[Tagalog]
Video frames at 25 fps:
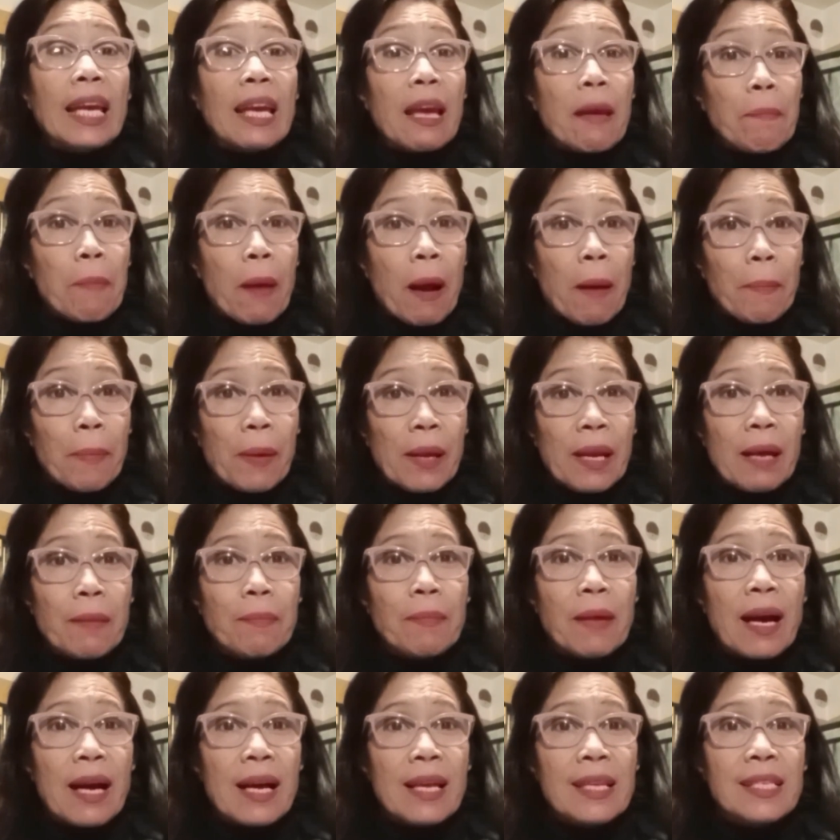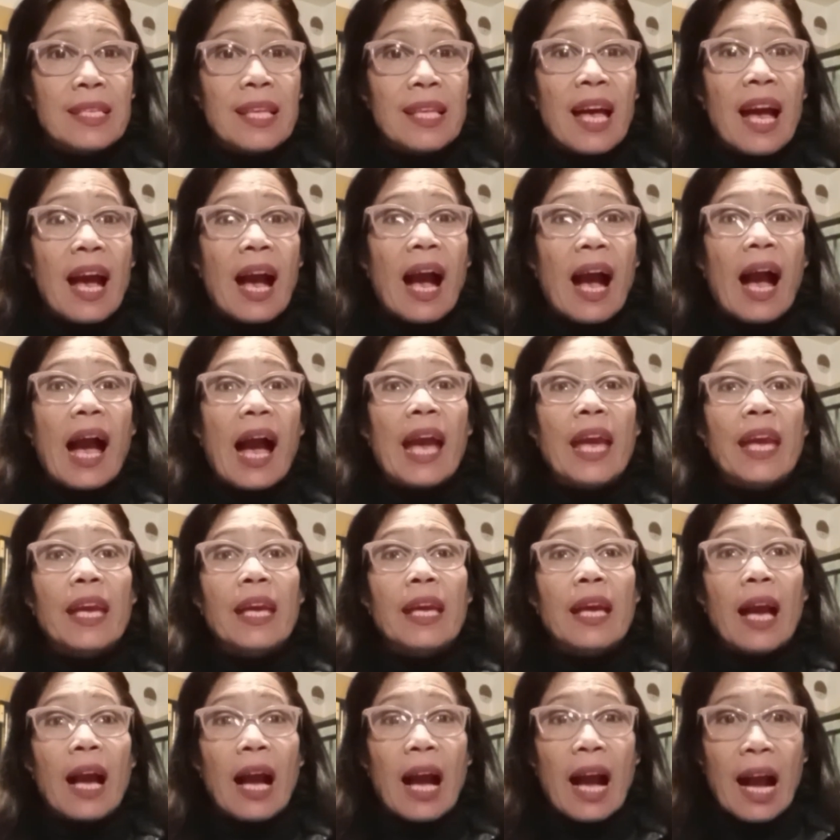ipapalabas ay
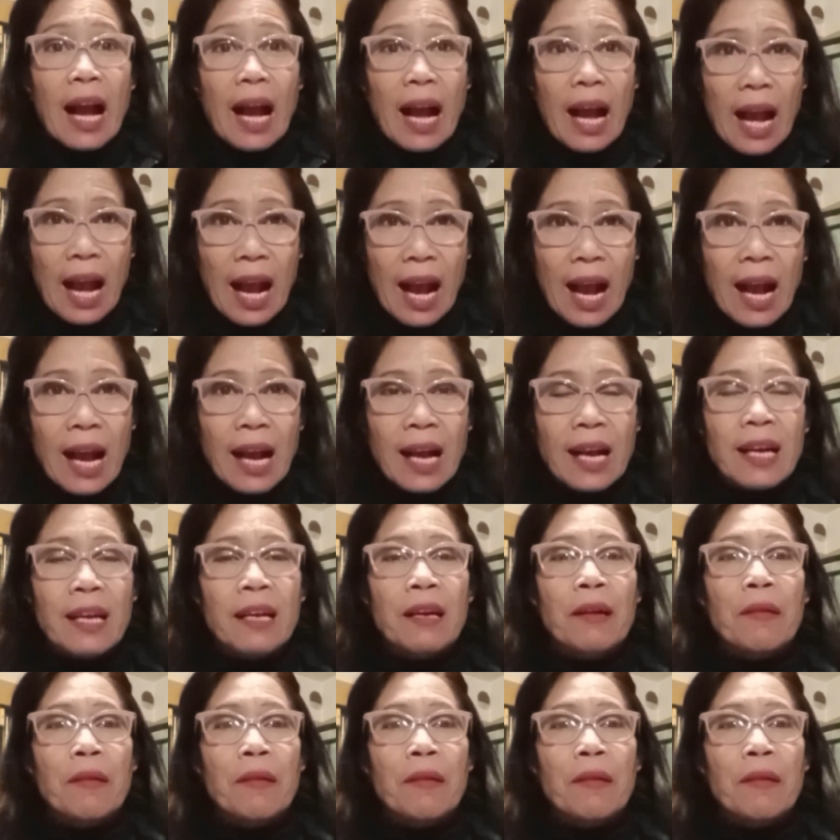ang